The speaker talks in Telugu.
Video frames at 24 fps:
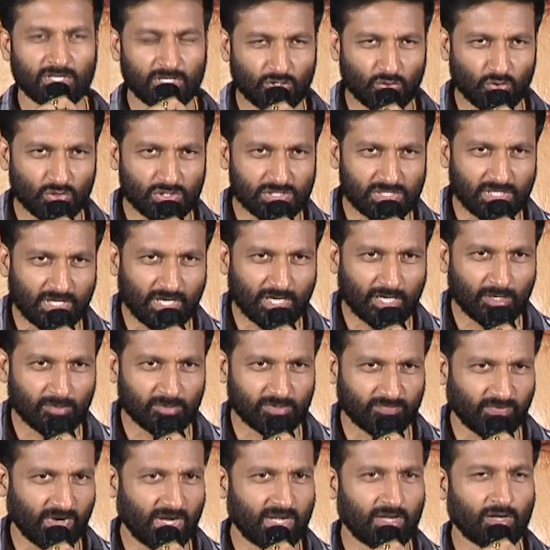ఈ రోజు దాకా
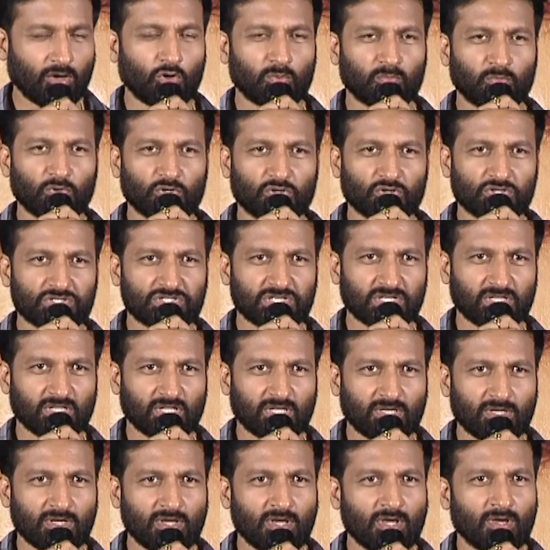ఫైనల్ అవుట్పుట్
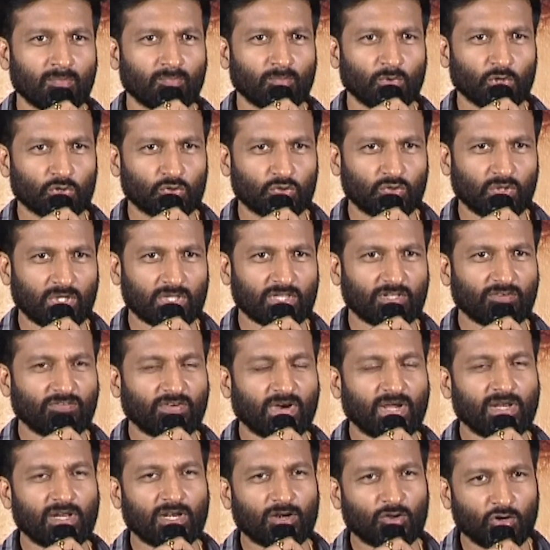వచ్చింది మొత్తం అంత
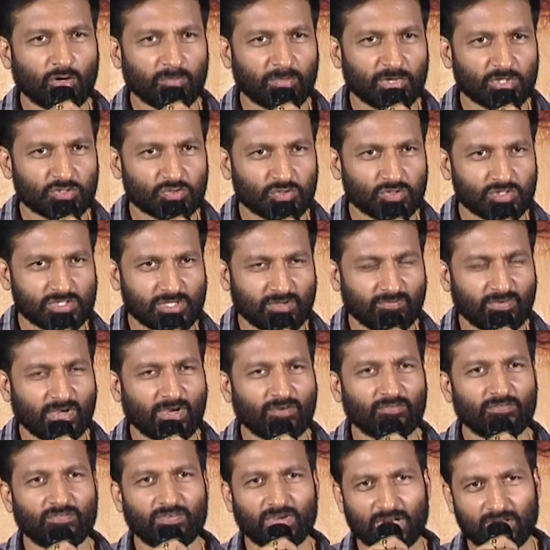ఫైనల్ కాపీ చూసి
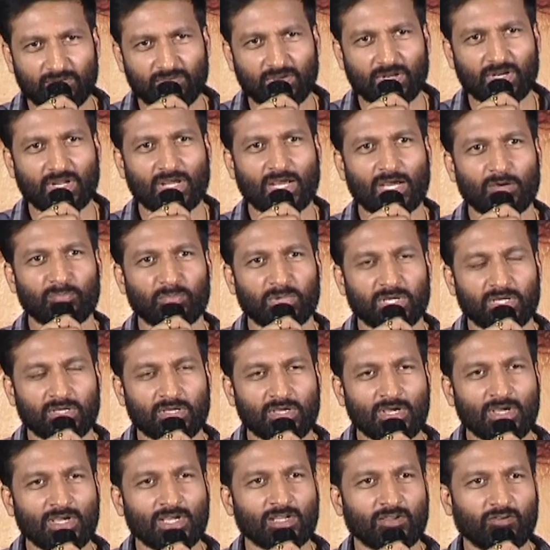వెరీ వెరీ హ్యాపీ
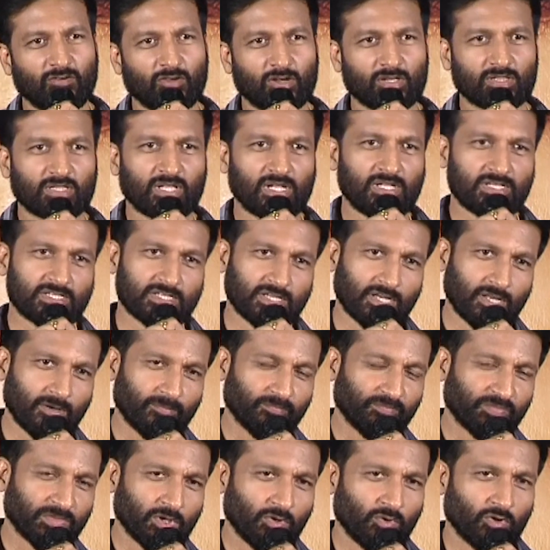ఈవెన్ తెలిసిన
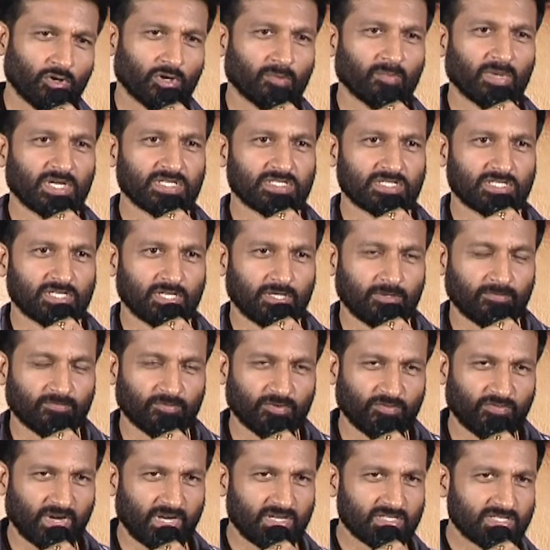ఒక మంచి
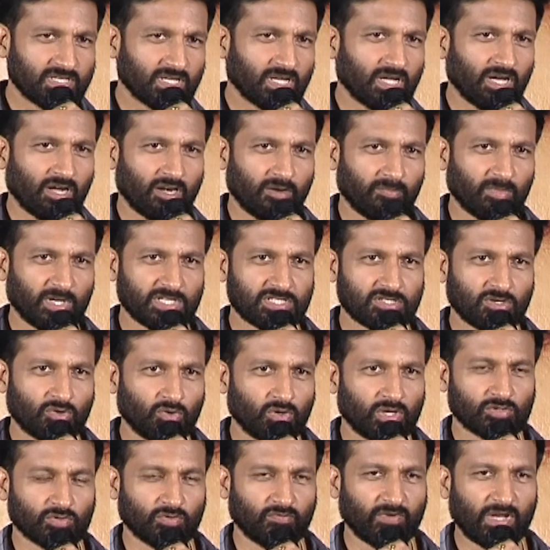ఫ్రెండ్స్కి కానీ మంచి
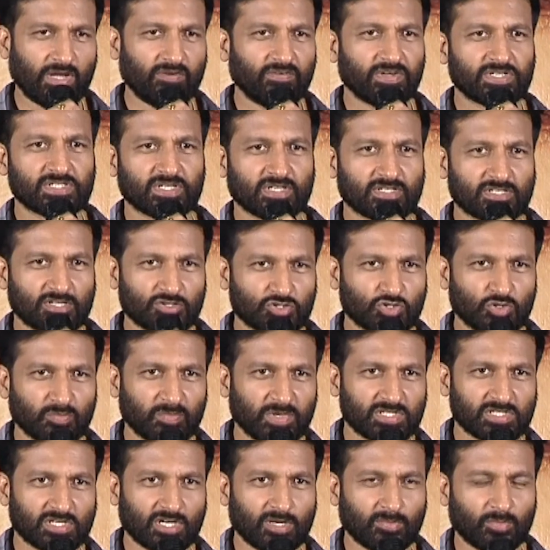కొలీగ్ వెల్ విషర్స్కి
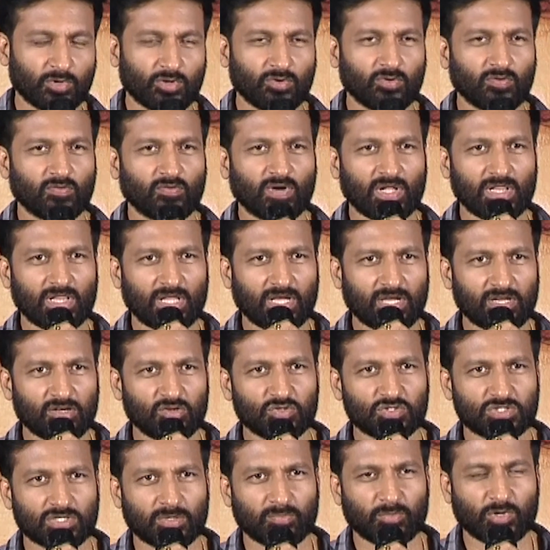చూపించినప్పుడు వాళ్ళ దగ్గర
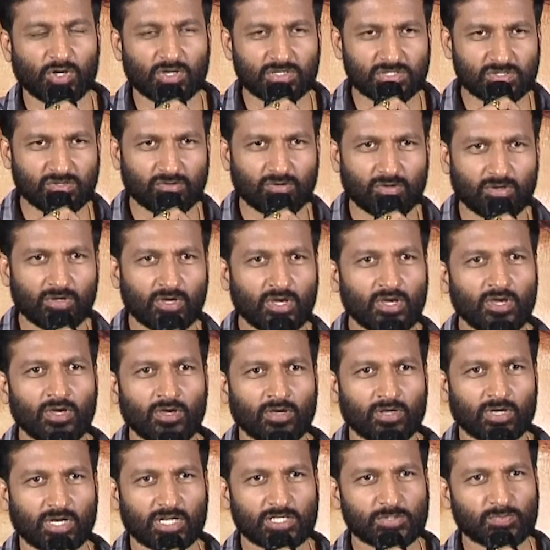నుంచి పాజిటివ్
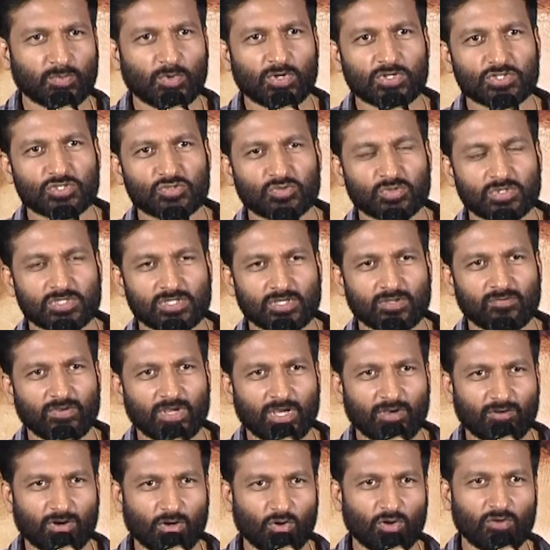రెస్పాన్స్ చూసి
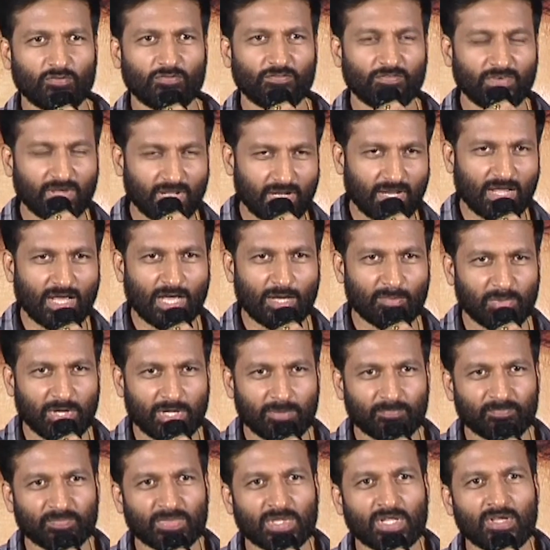వీఆర్ ఆల్ వెరీ హ్యాపీ
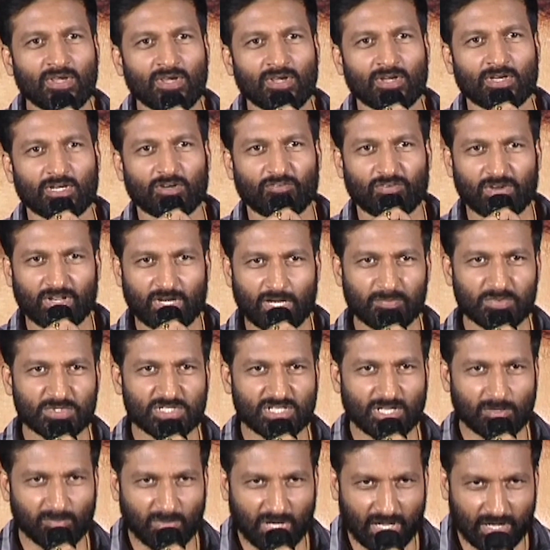డెఫినెట్ రేపు
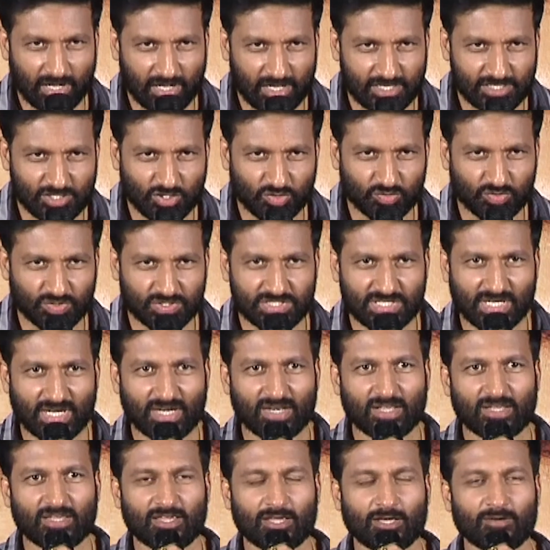సినిమా రిలీజ్ అవుతుంది
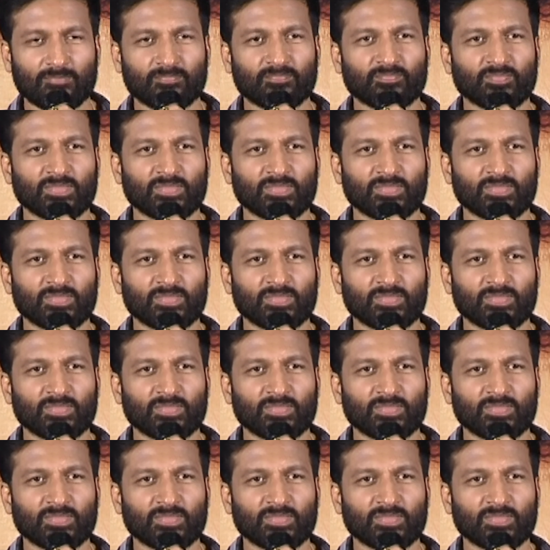చాణక్య